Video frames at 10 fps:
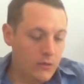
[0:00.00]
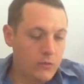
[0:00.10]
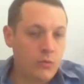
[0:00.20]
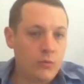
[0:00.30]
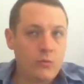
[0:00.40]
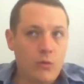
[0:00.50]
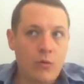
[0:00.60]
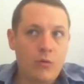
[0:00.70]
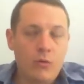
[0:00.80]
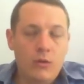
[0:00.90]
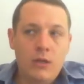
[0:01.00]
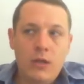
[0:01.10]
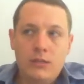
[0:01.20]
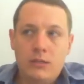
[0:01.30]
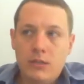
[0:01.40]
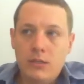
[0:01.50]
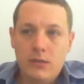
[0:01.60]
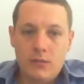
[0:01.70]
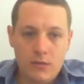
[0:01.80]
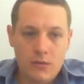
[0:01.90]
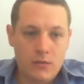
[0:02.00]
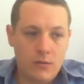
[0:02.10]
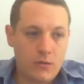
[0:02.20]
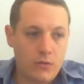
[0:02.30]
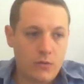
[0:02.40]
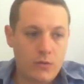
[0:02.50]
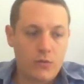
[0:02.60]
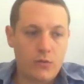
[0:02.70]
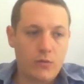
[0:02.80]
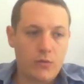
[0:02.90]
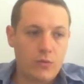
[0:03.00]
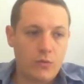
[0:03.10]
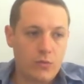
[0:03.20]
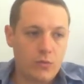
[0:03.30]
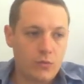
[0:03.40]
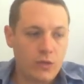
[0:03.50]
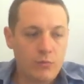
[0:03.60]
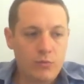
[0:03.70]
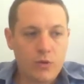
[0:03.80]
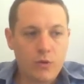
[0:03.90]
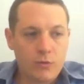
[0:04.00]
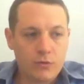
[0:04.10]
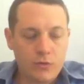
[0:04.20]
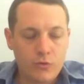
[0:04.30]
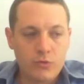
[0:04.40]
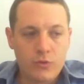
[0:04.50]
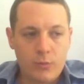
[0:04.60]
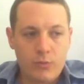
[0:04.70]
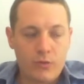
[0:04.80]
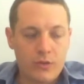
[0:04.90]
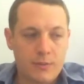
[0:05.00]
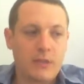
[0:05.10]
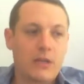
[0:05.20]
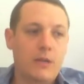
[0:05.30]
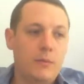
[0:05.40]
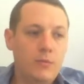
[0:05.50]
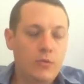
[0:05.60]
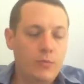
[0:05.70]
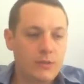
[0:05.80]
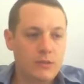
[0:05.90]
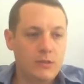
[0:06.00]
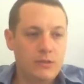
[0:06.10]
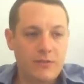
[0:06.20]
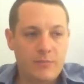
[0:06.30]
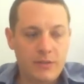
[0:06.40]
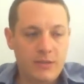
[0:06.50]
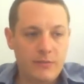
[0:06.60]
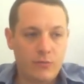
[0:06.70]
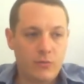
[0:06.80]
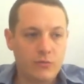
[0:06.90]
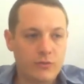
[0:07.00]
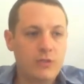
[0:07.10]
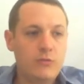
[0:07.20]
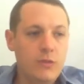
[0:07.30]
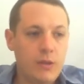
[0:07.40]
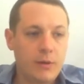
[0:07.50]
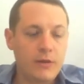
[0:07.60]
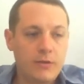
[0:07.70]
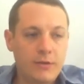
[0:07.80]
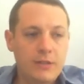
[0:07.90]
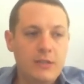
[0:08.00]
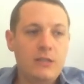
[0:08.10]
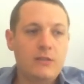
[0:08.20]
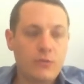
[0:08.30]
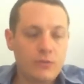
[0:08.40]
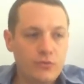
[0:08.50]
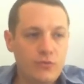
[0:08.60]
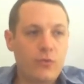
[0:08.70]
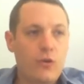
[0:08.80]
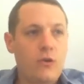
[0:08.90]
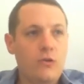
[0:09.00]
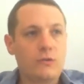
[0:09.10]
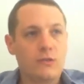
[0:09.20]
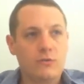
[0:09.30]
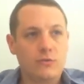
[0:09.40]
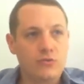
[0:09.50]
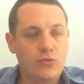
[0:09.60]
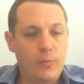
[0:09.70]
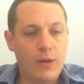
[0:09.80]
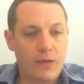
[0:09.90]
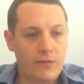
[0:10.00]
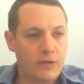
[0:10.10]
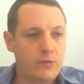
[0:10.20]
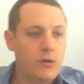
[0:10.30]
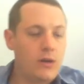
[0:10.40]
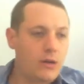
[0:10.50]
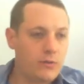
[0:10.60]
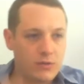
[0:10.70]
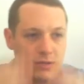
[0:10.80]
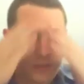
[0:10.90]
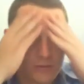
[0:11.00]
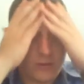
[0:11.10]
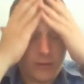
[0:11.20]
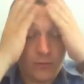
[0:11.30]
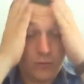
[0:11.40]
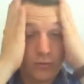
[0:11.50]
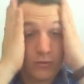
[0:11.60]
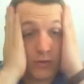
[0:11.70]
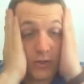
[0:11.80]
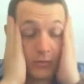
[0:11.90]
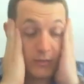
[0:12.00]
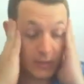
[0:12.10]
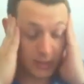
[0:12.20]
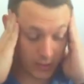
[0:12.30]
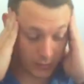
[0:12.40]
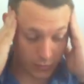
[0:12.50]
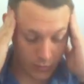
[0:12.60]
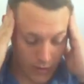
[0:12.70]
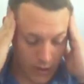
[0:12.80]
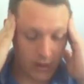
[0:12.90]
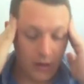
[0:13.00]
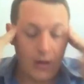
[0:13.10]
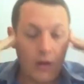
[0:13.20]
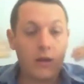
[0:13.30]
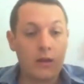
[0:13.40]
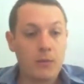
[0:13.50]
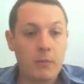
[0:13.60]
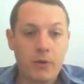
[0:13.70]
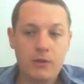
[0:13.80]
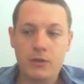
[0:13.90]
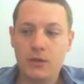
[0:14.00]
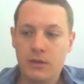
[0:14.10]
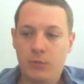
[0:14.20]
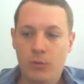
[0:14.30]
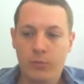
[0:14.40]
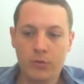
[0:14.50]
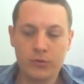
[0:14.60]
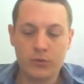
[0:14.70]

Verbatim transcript: Donc en gros, l'Iliade, c'est euh, au début commence le doute un peu dans l'esprit d'Agamemnon parce qu'ils savent pas s'ils vont continuer après tant d'années et tant de souffrances et ils ont toujours pas la victoire. Donc est-ce que ça vaut le coup de continuer cette guerre de Troie Et en même temps, il y en a un qui propose